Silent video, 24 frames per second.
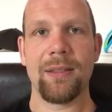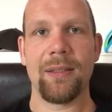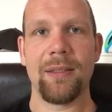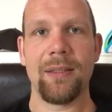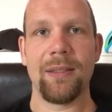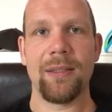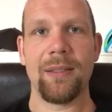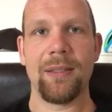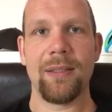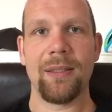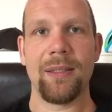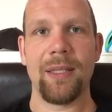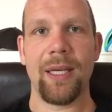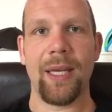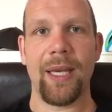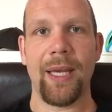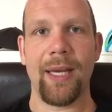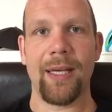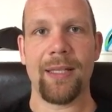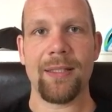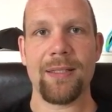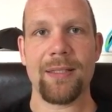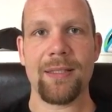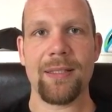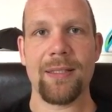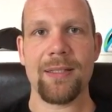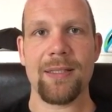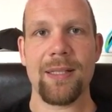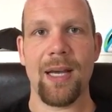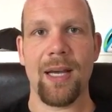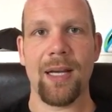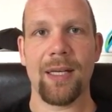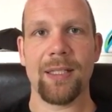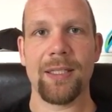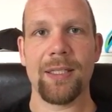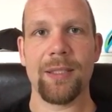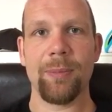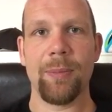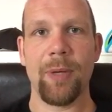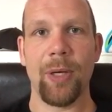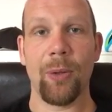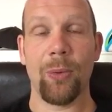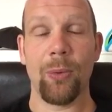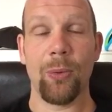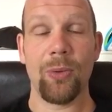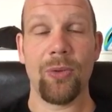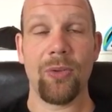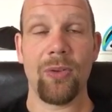Die Ärzte sagen nicht mehr
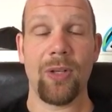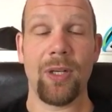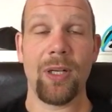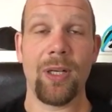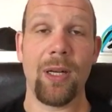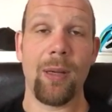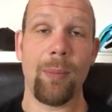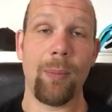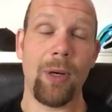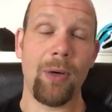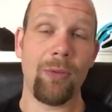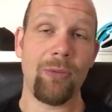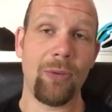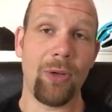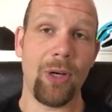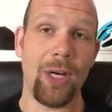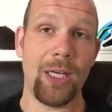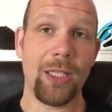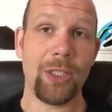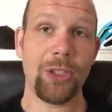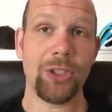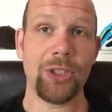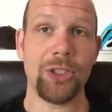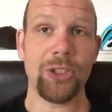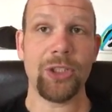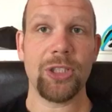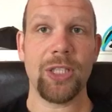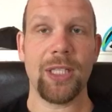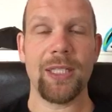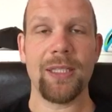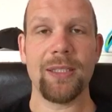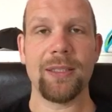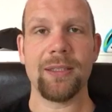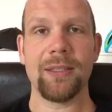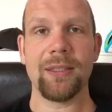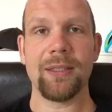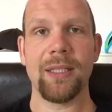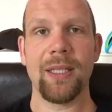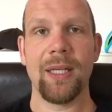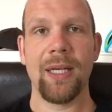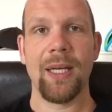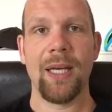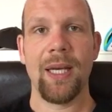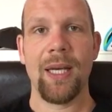rot, sondern haben auf orange geschaltet.